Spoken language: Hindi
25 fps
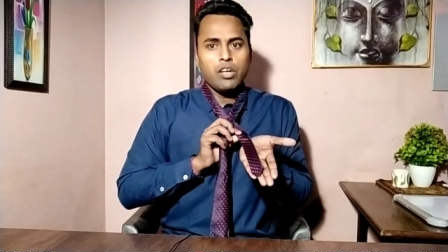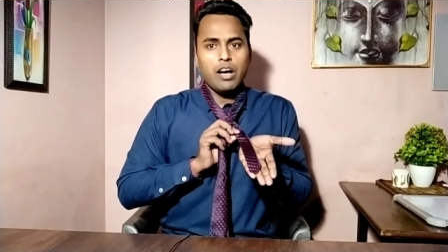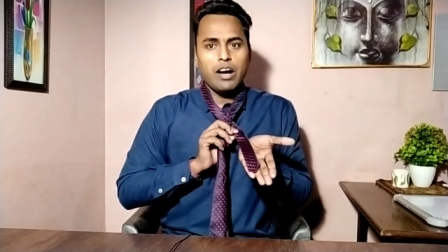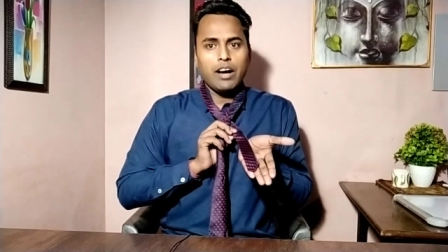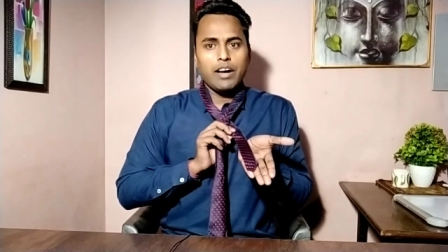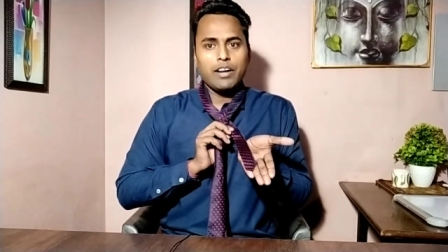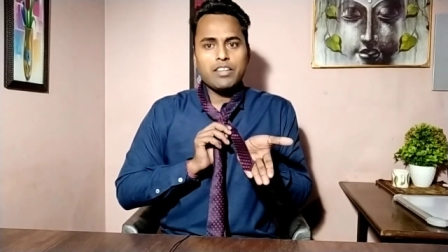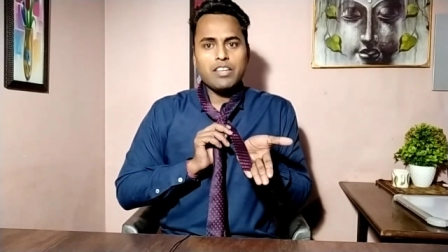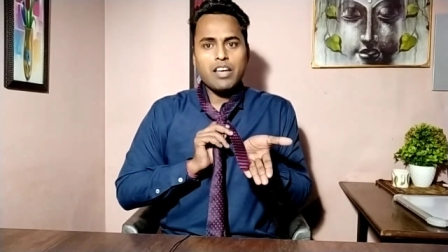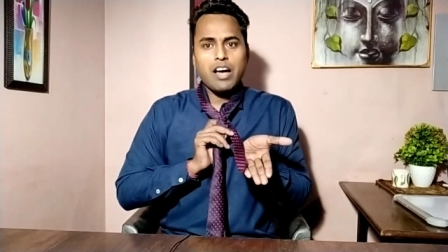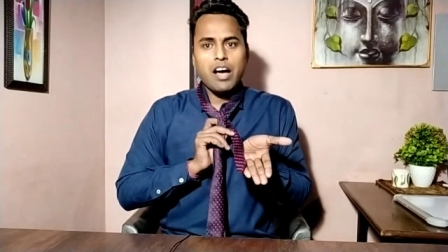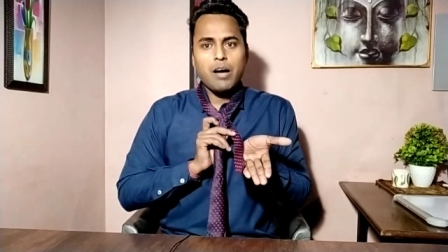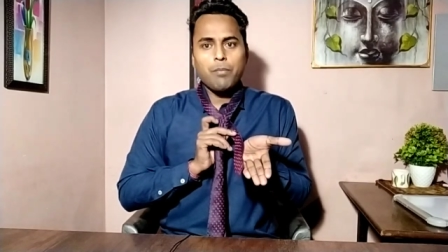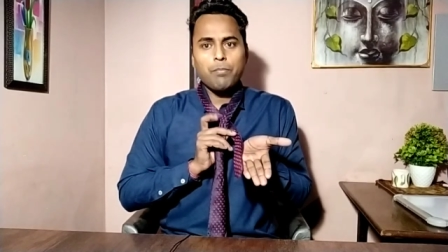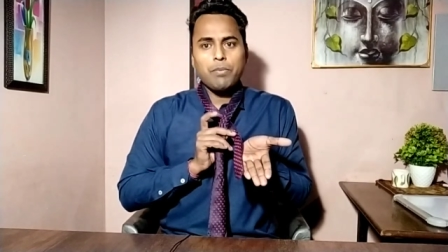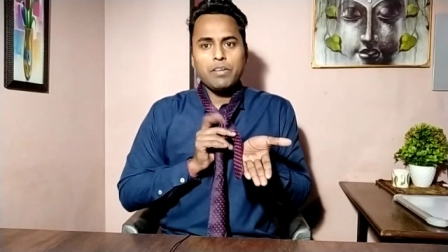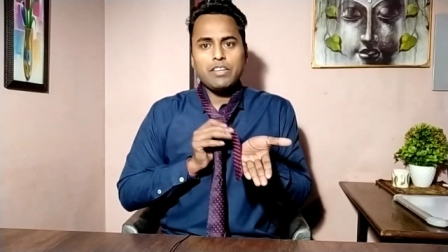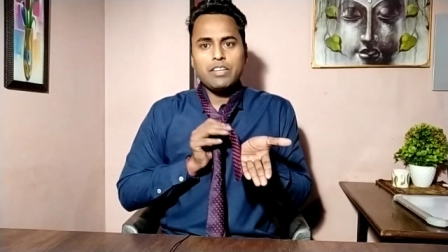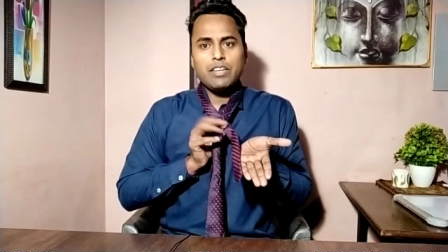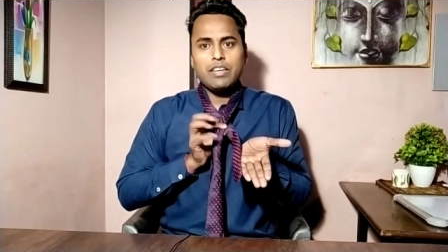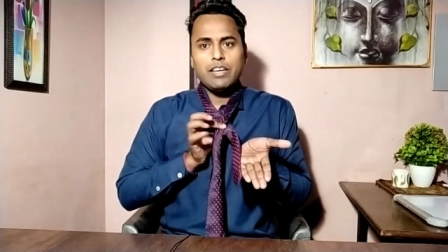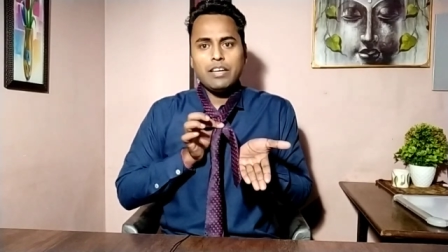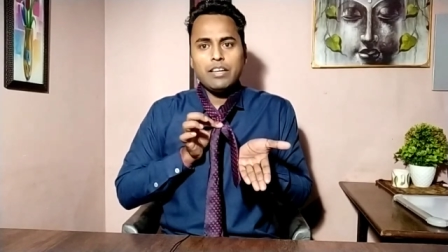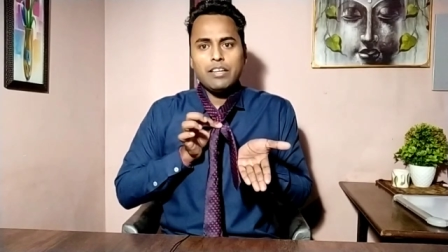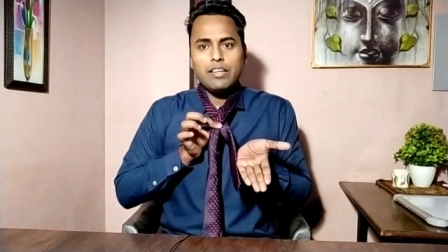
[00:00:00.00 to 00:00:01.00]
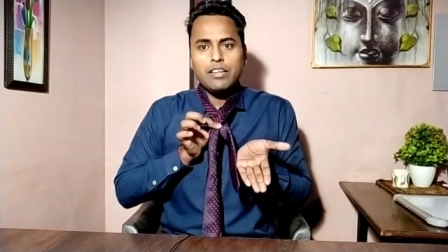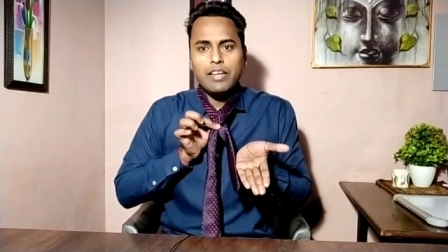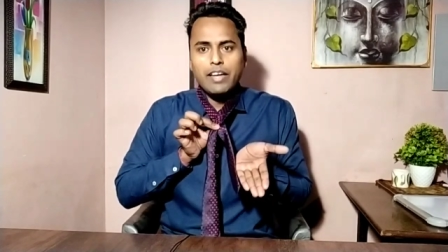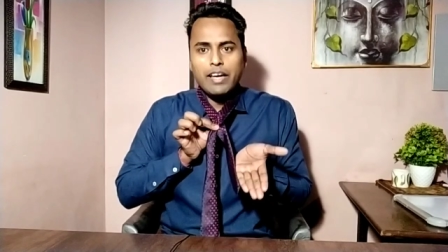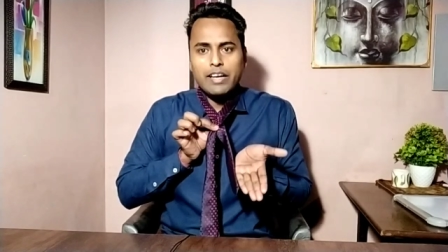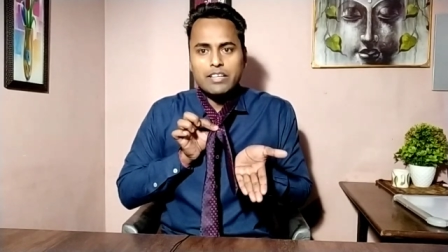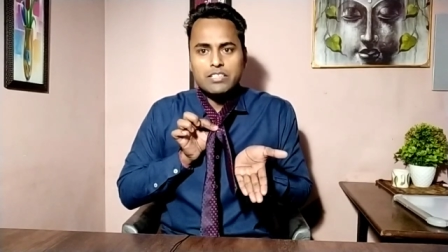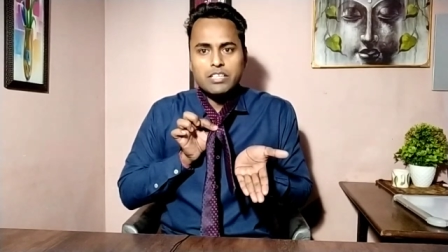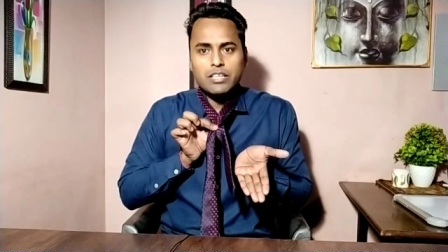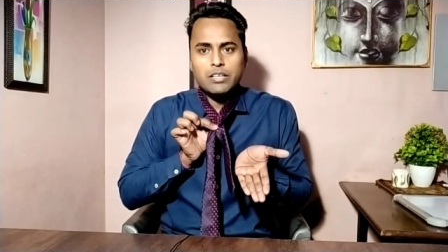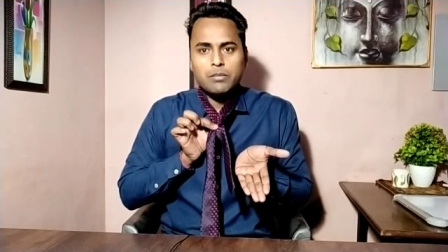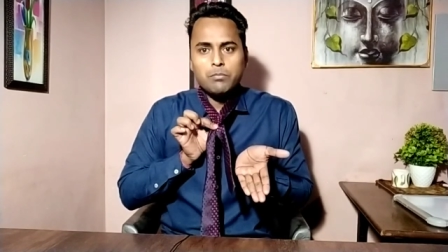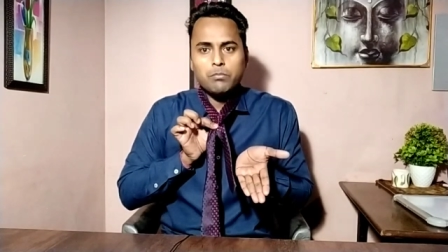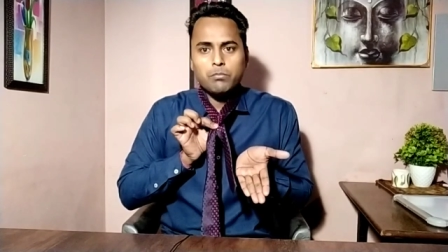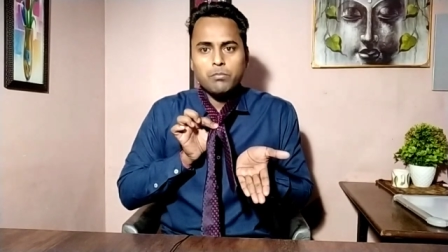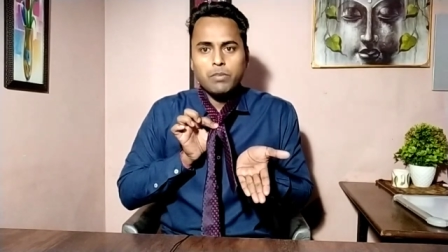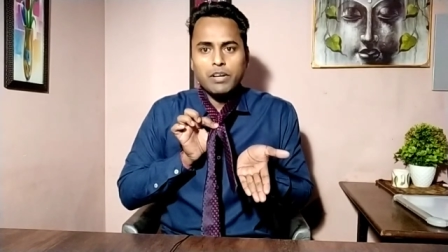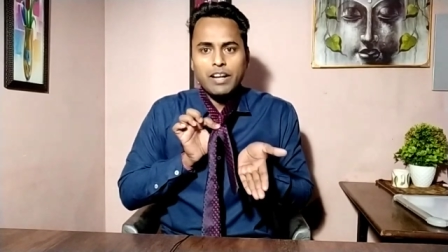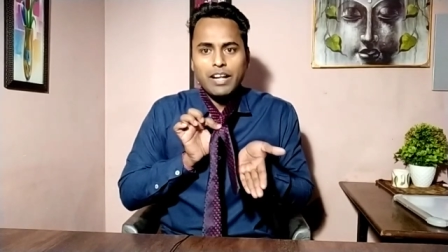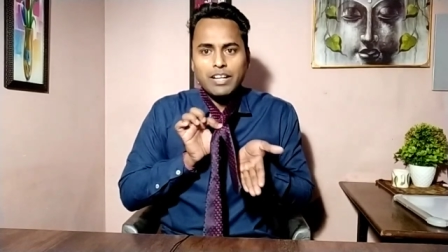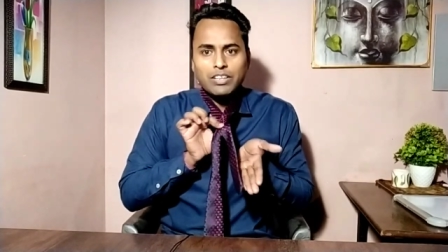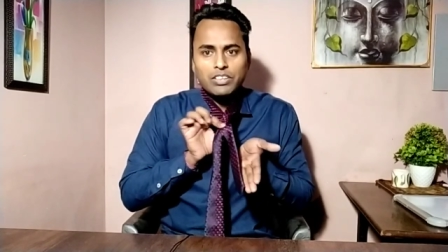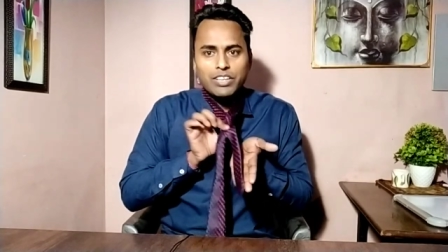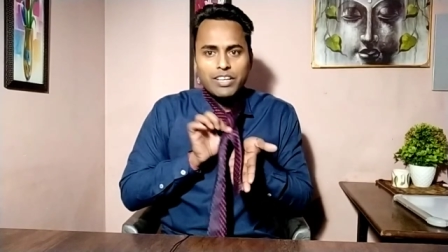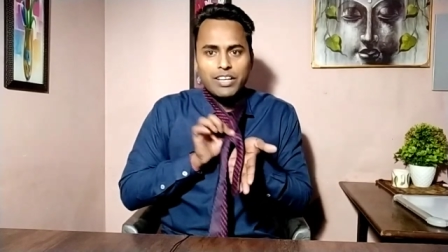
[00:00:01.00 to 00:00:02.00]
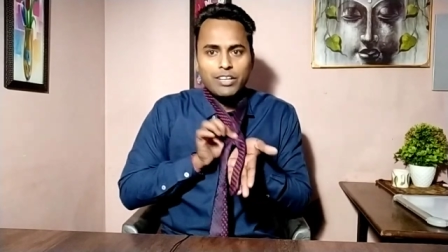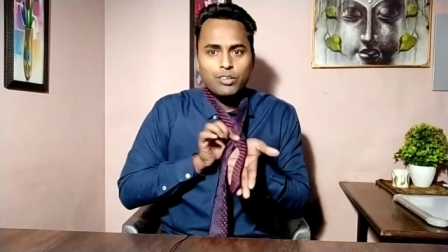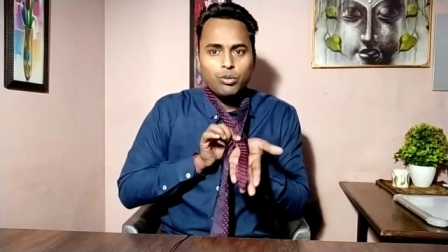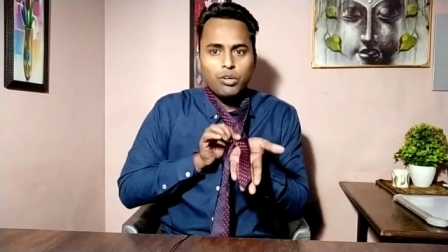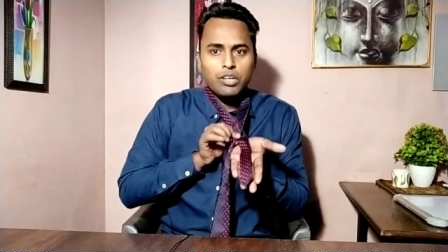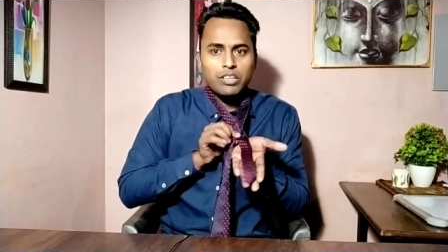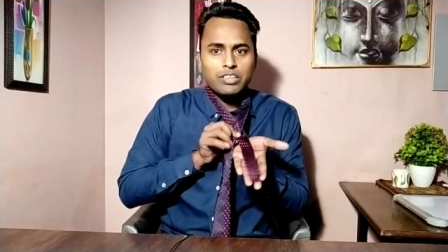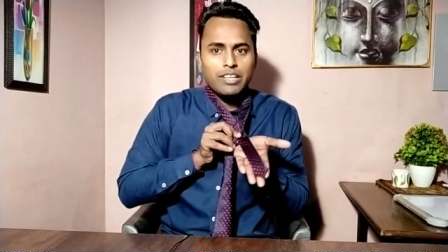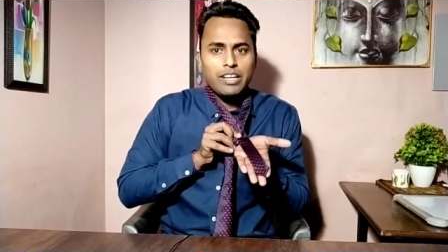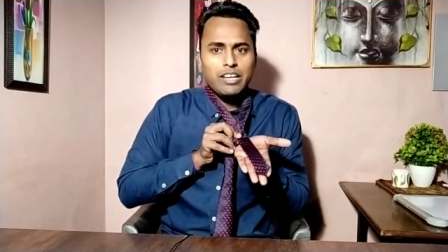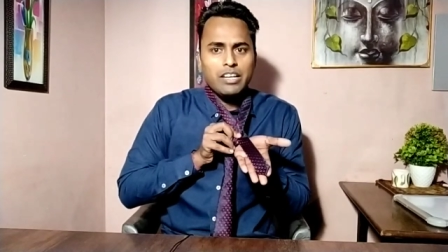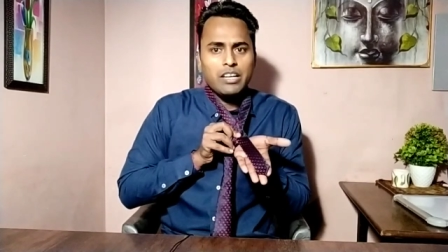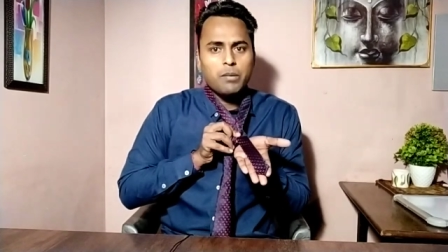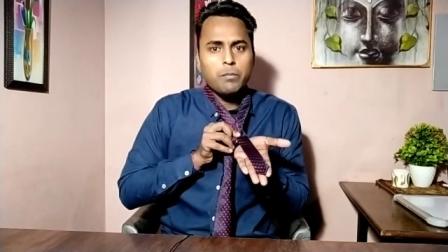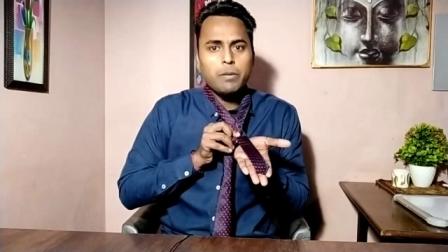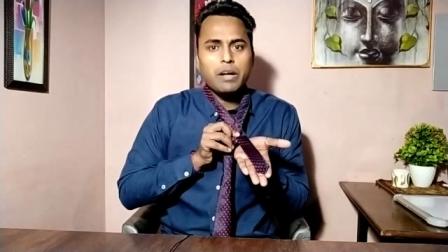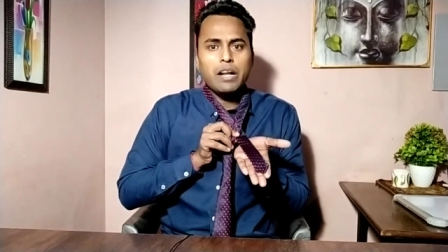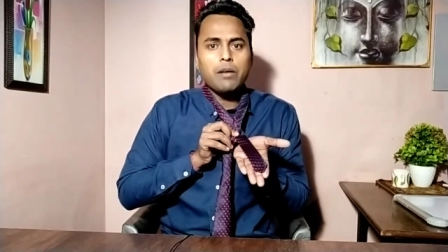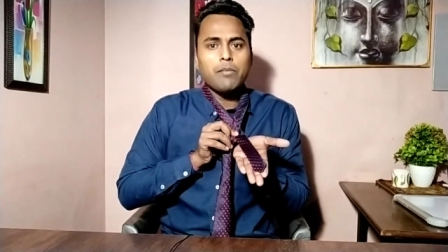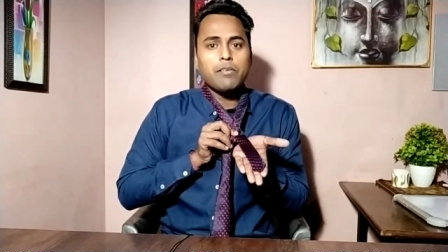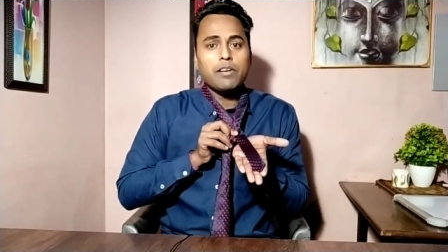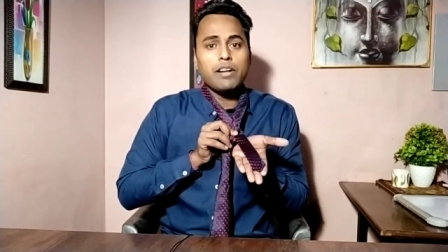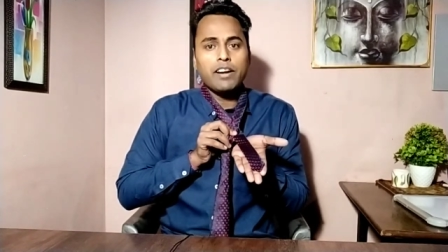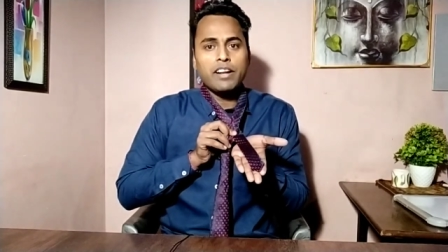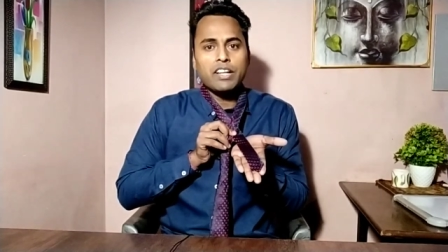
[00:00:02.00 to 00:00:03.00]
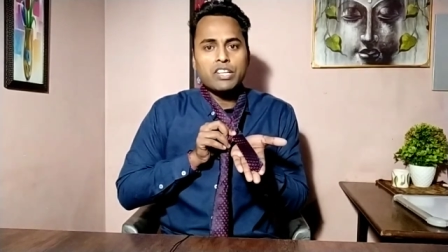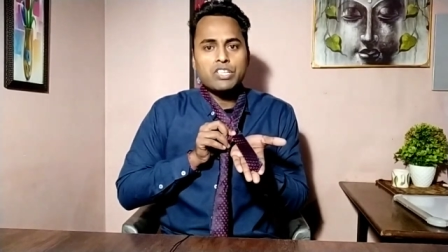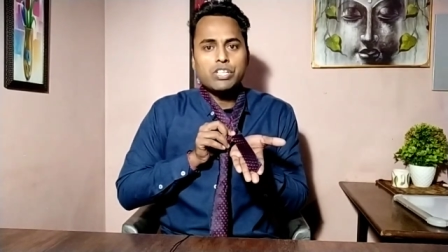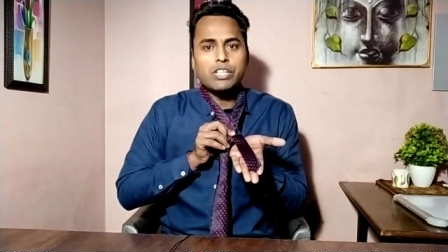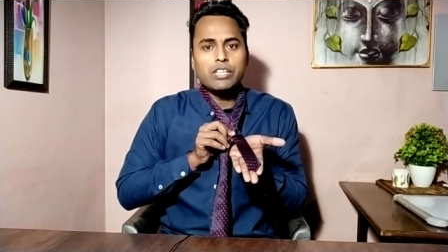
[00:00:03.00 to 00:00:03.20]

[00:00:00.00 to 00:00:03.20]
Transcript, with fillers: अगर यहां पे ये ऐसे बनाते हैं तो हथेली के बराबर आना